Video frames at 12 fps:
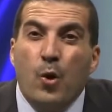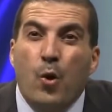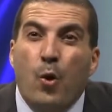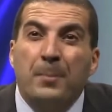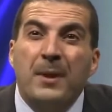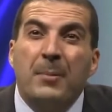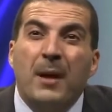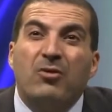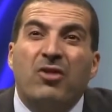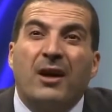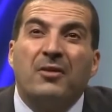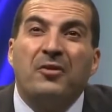وبنبقى
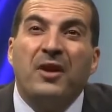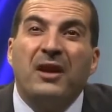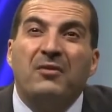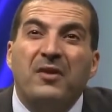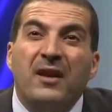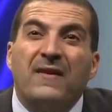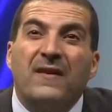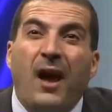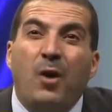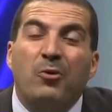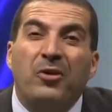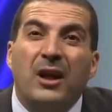مش عارفين فين الصح
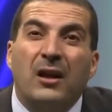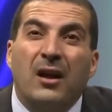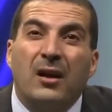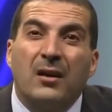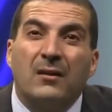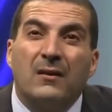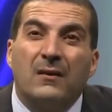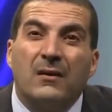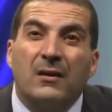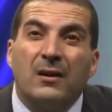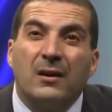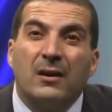وفين الغلط
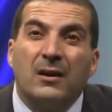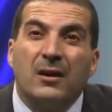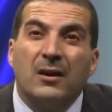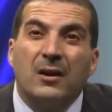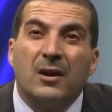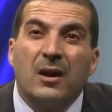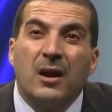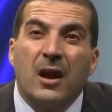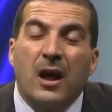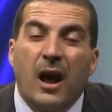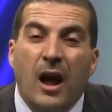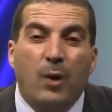
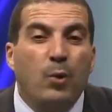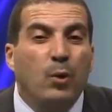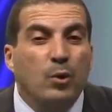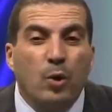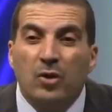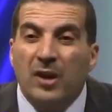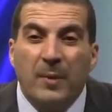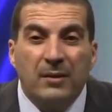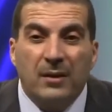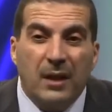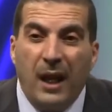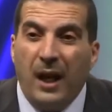أول نقطة
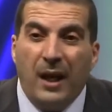بقترحها